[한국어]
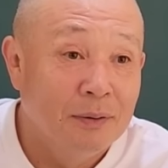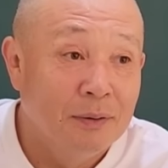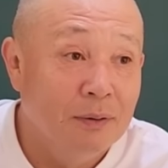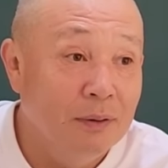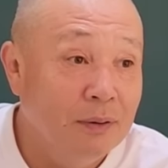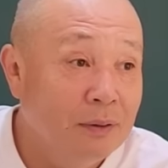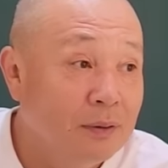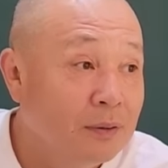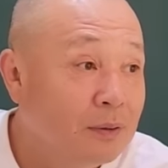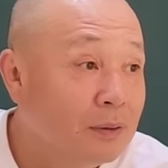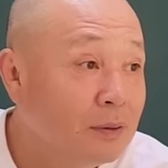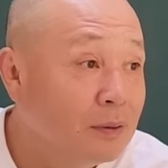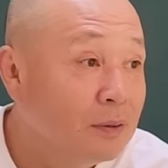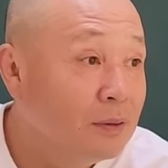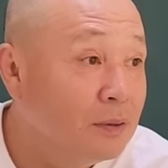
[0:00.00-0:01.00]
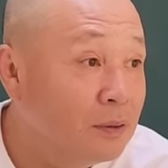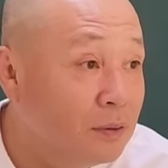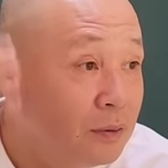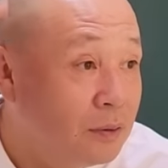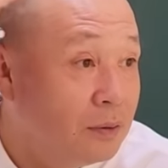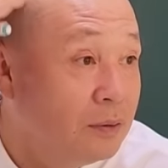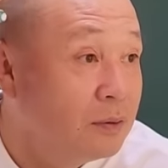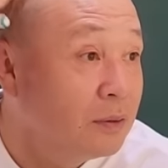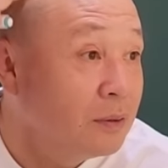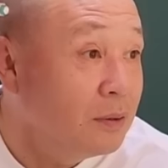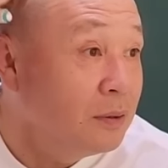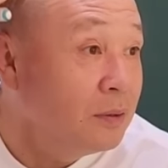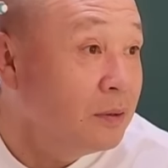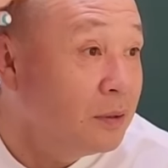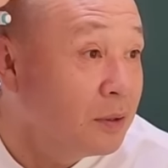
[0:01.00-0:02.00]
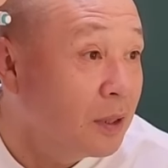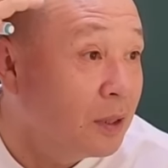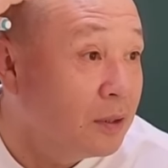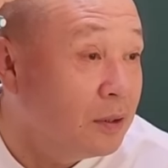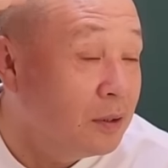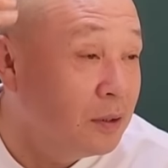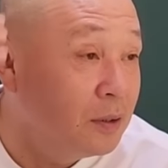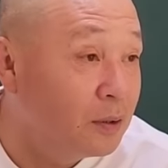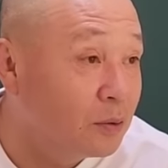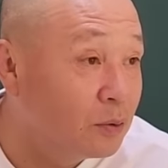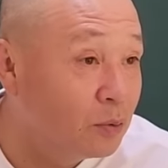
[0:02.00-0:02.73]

에? 인성 있는 인간이